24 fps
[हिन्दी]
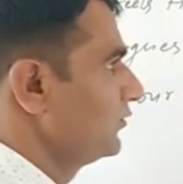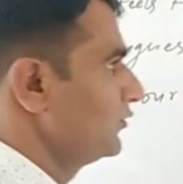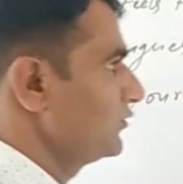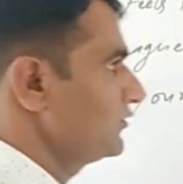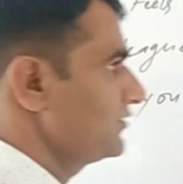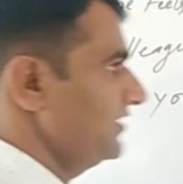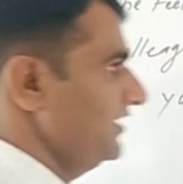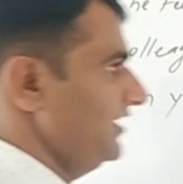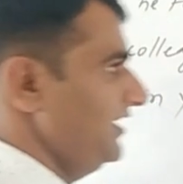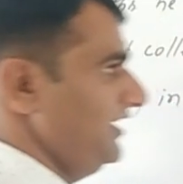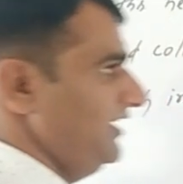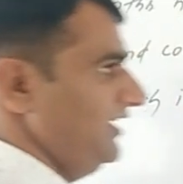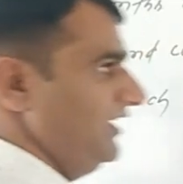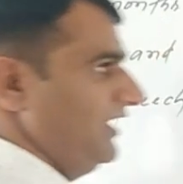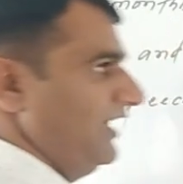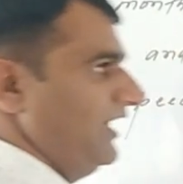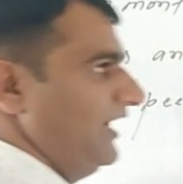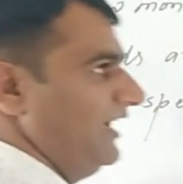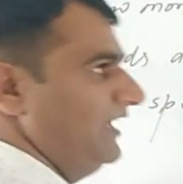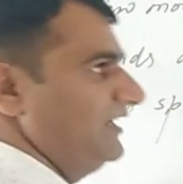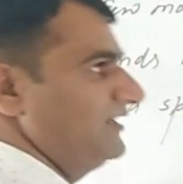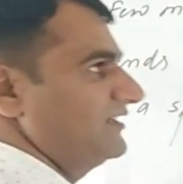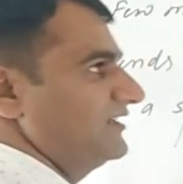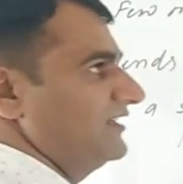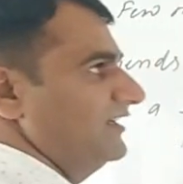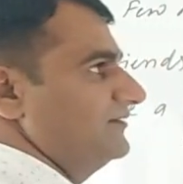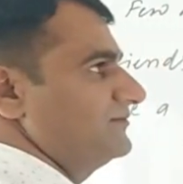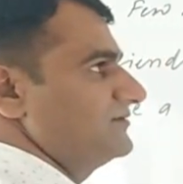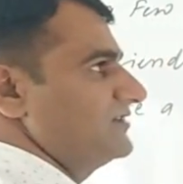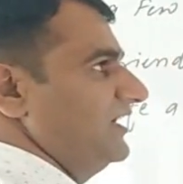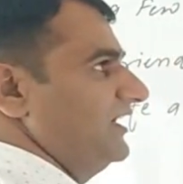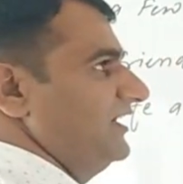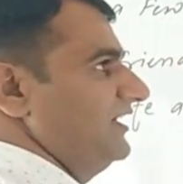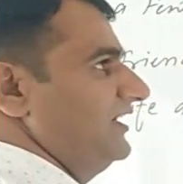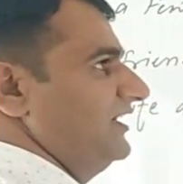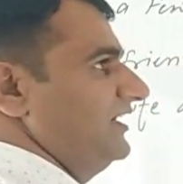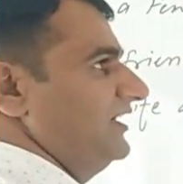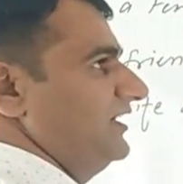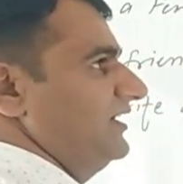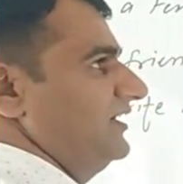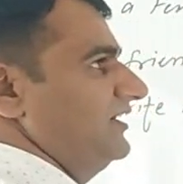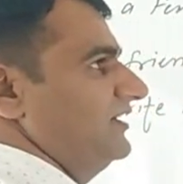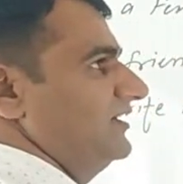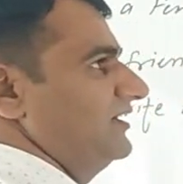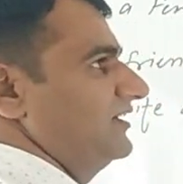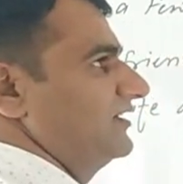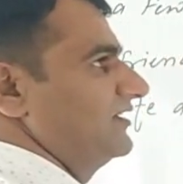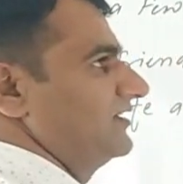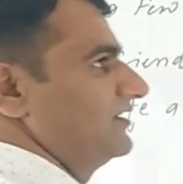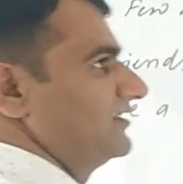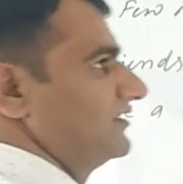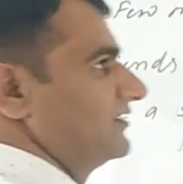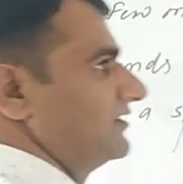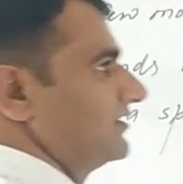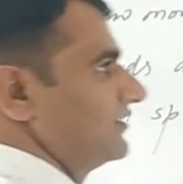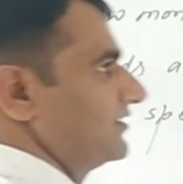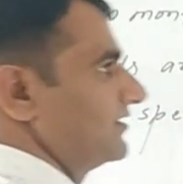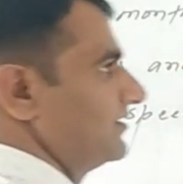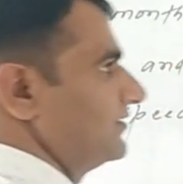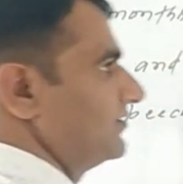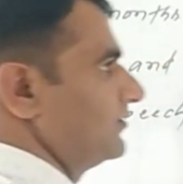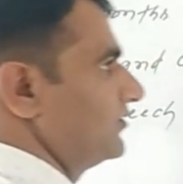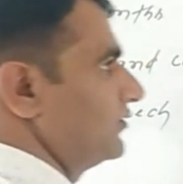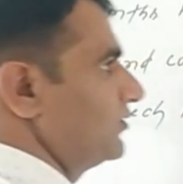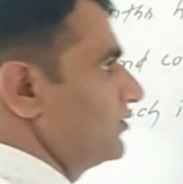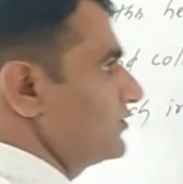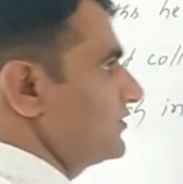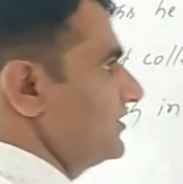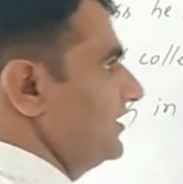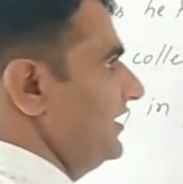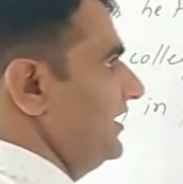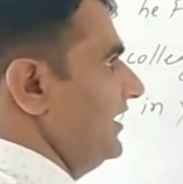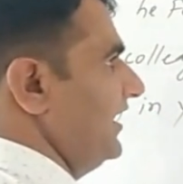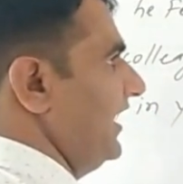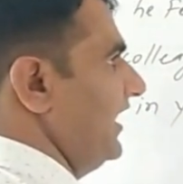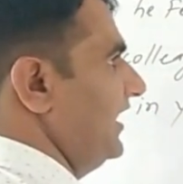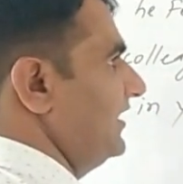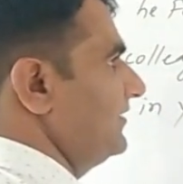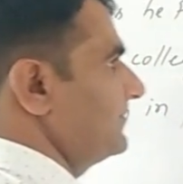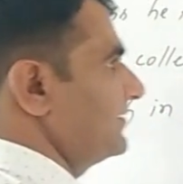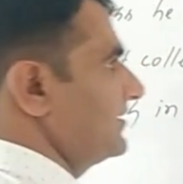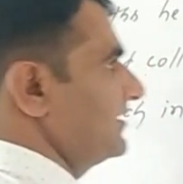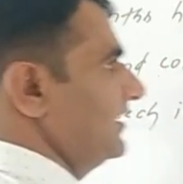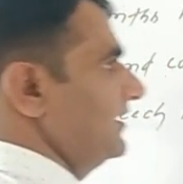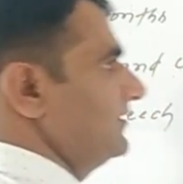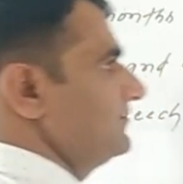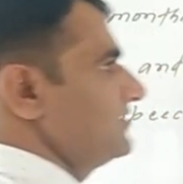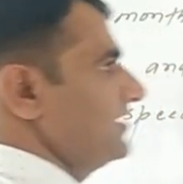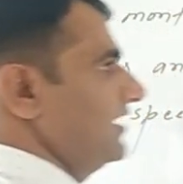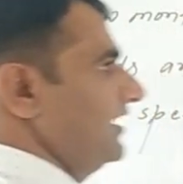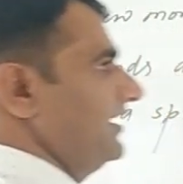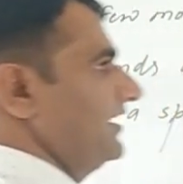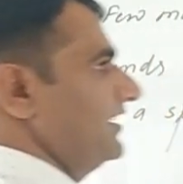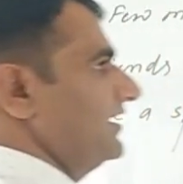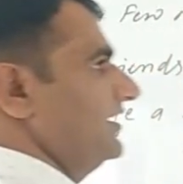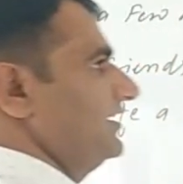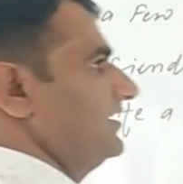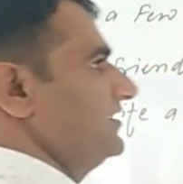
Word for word: उसे हेल्थ क्लब जाने उसने हेल्थ क्लब जाने का